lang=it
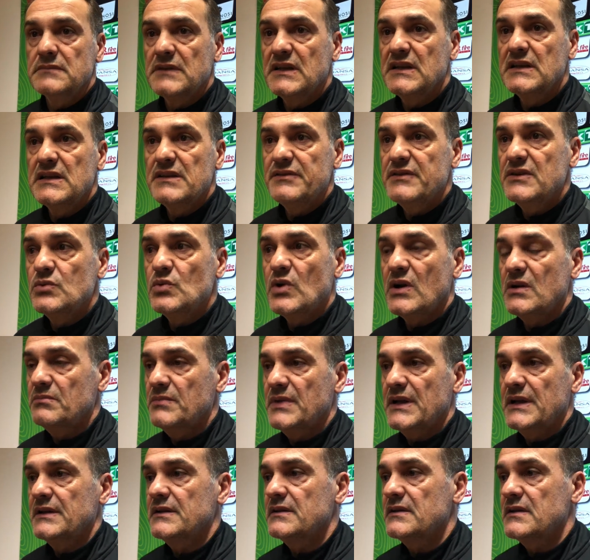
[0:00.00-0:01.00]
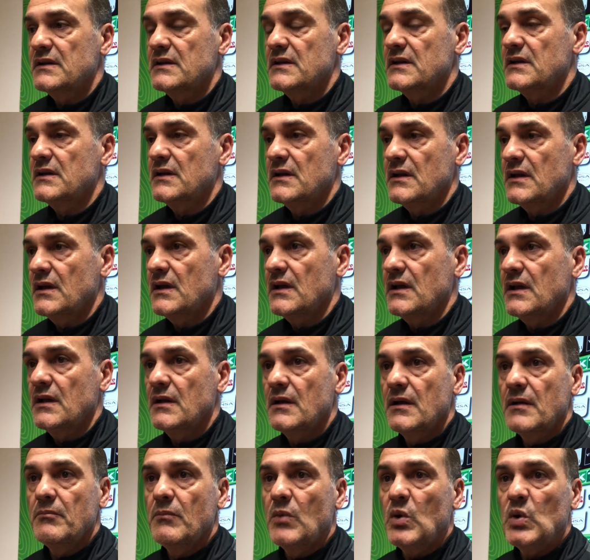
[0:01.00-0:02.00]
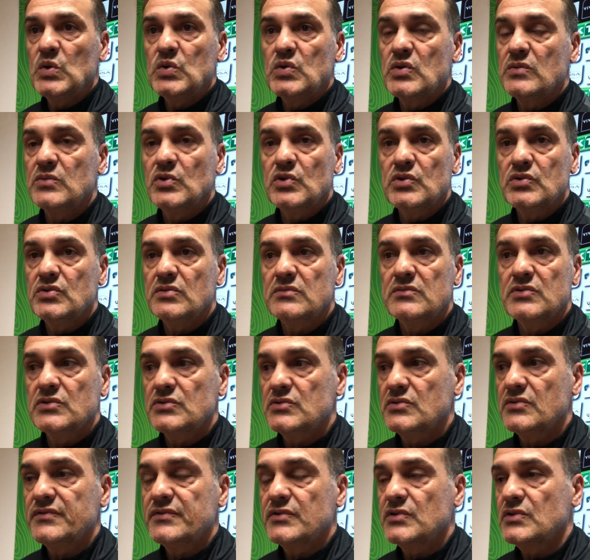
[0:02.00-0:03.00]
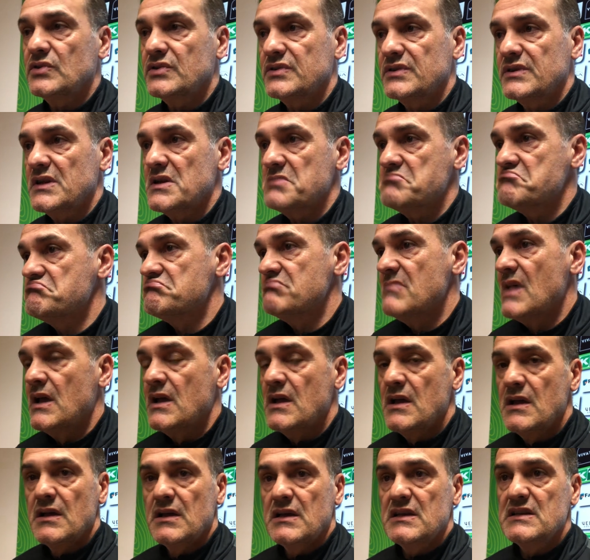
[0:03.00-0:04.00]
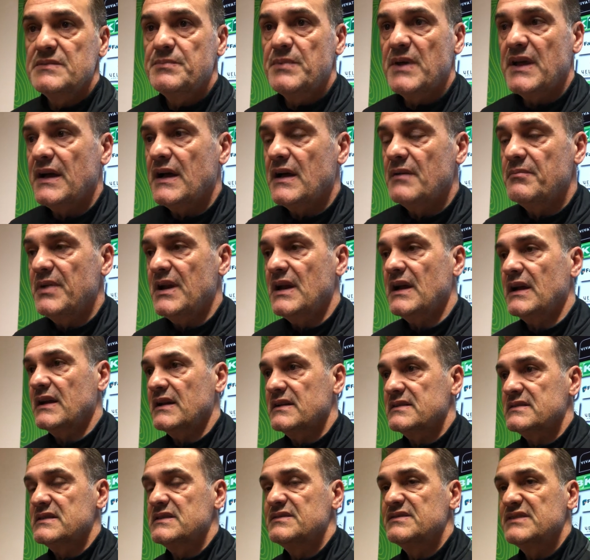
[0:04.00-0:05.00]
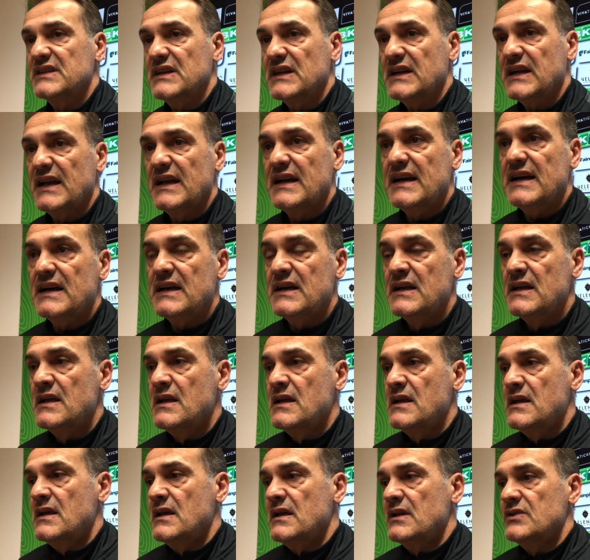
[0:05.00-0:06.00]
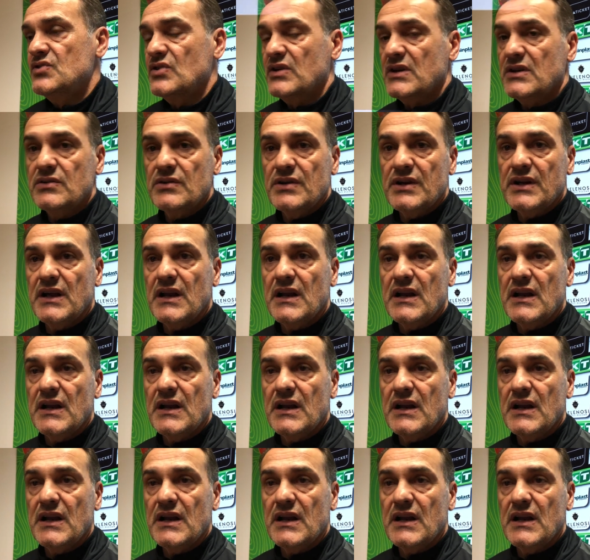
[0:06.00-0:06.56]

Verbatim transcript: individualmente è molto molto molto forte, inspiegabile la classifica che ha, giocatori che